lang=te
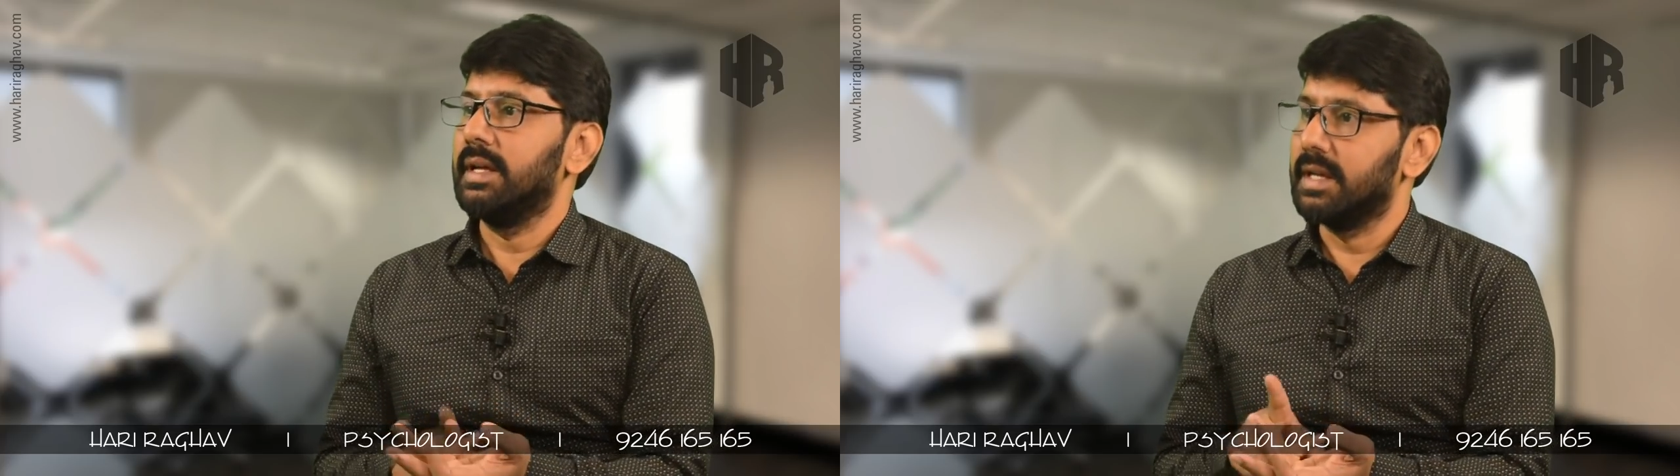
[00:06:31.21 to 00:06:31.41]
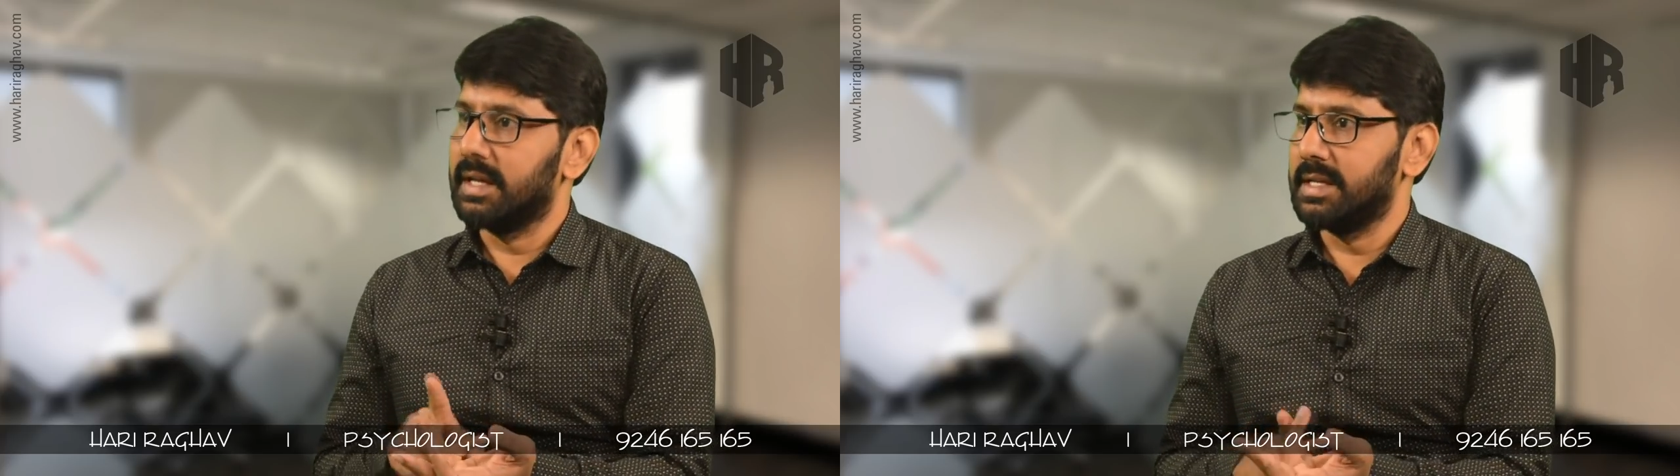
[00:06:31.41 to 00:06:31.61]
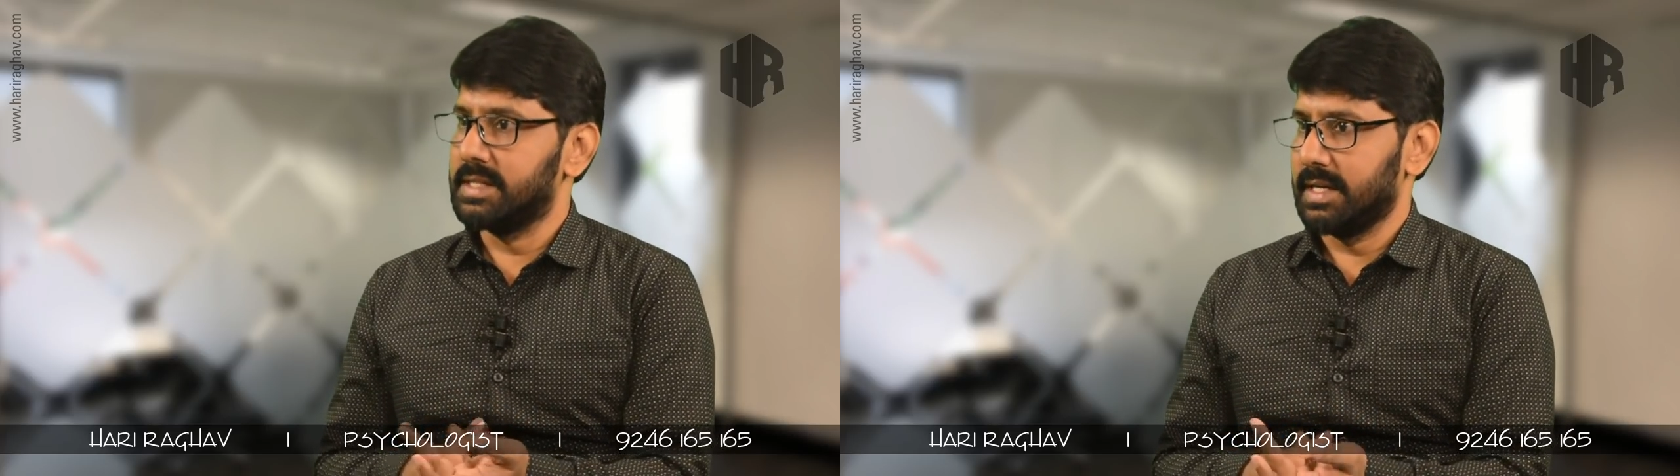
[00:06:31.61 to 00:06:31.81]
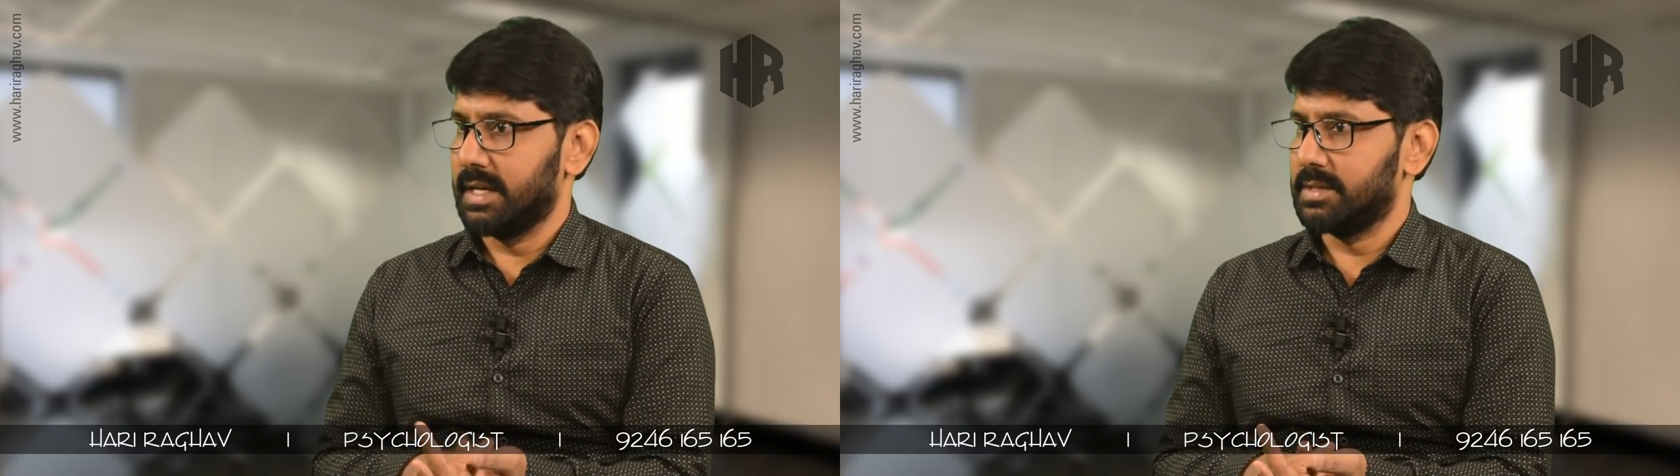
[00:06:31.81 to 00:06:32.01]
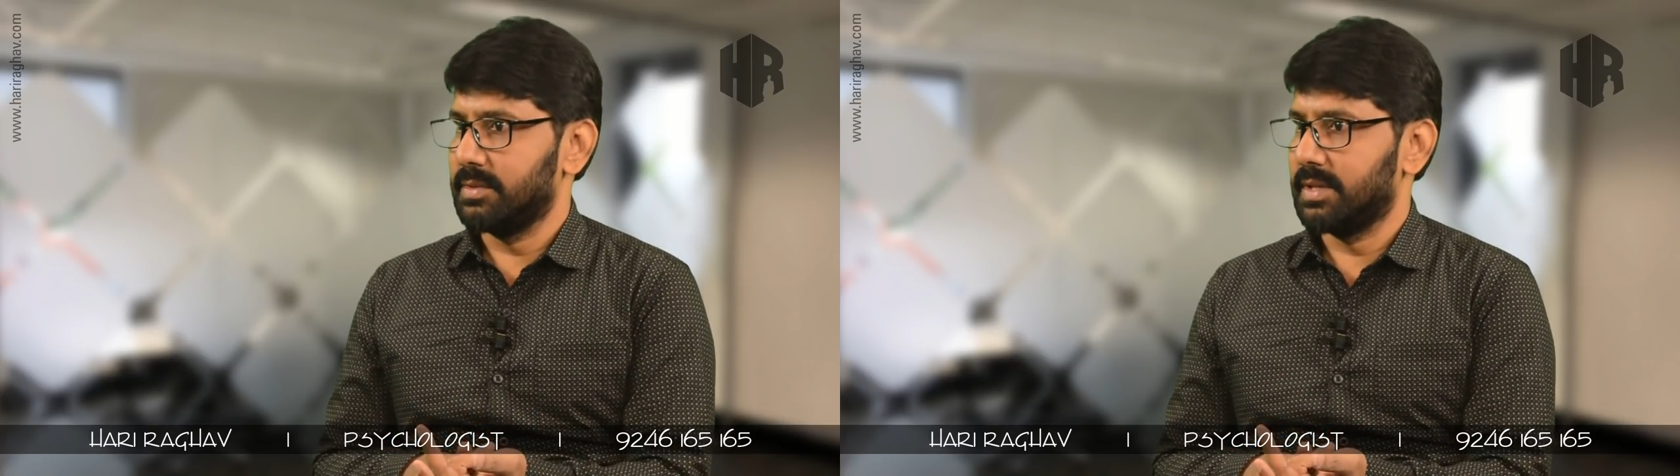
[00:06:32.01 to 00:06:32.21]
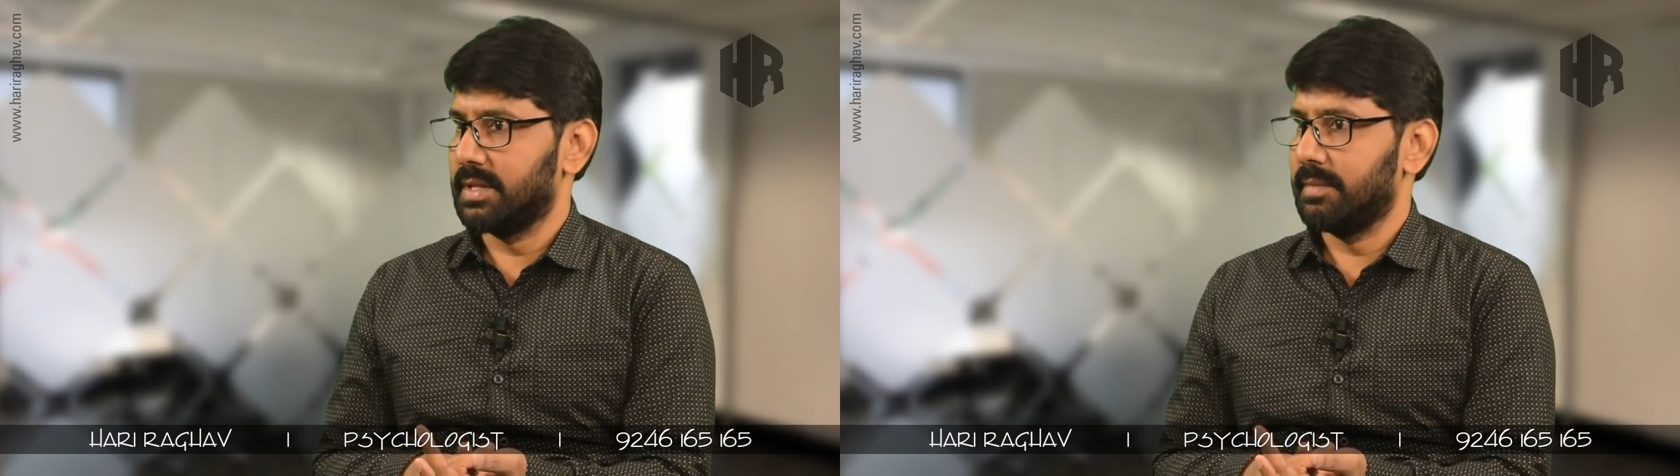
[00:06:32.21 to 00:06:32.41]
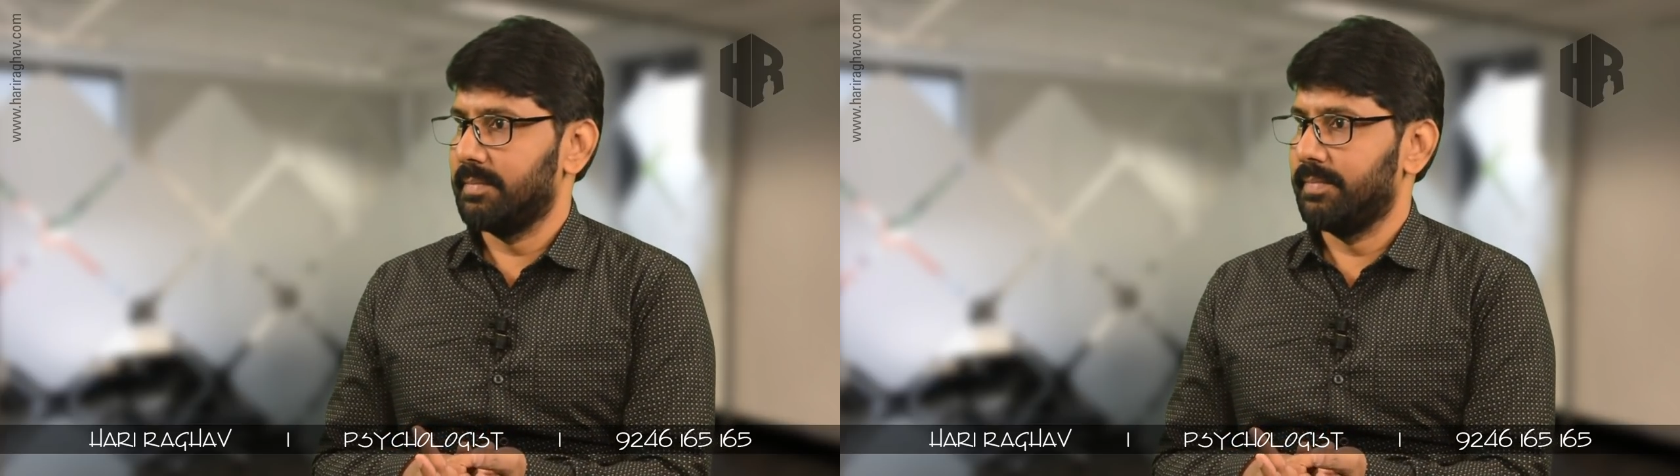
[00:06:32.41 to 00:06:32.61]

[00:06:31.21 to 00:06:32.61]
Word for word: ఇంక్రీజ్ చేయాల్సి ఉంటుంది